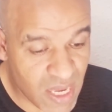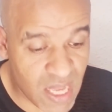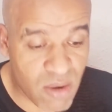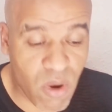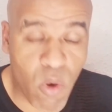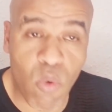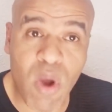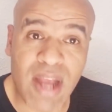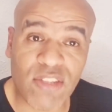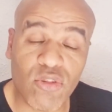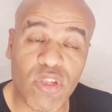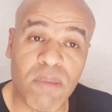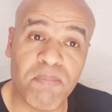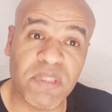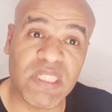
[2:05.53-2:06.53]
انا هو
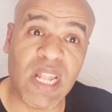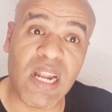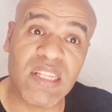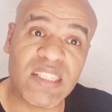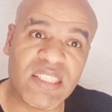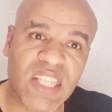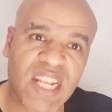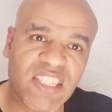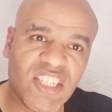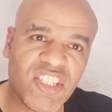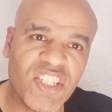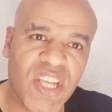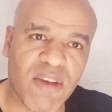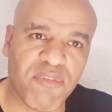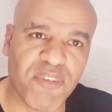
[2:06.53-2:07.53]
خصو يبدل
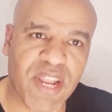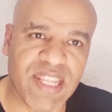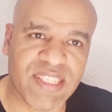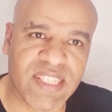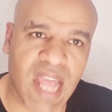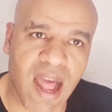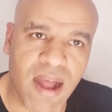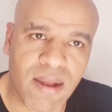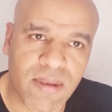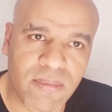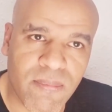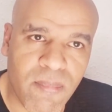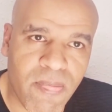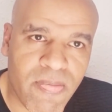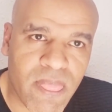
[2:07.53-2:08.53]
الاستراتيجيه في فرنسا
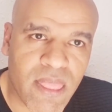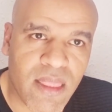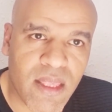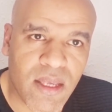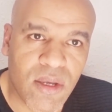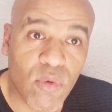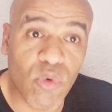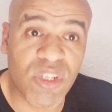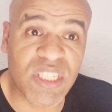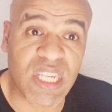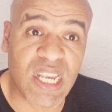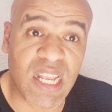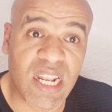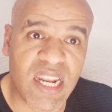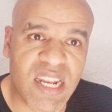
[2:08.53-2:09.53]

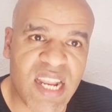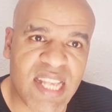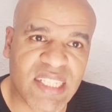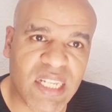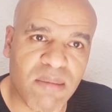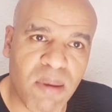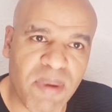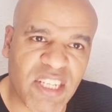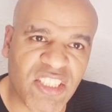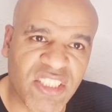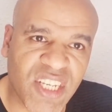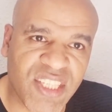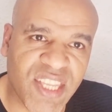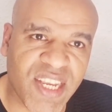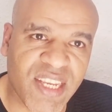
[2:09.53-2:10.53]
ويزين للناس اللي ما بغاش
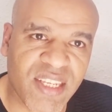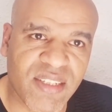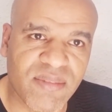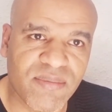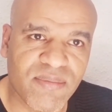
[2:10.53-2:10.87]
دقدق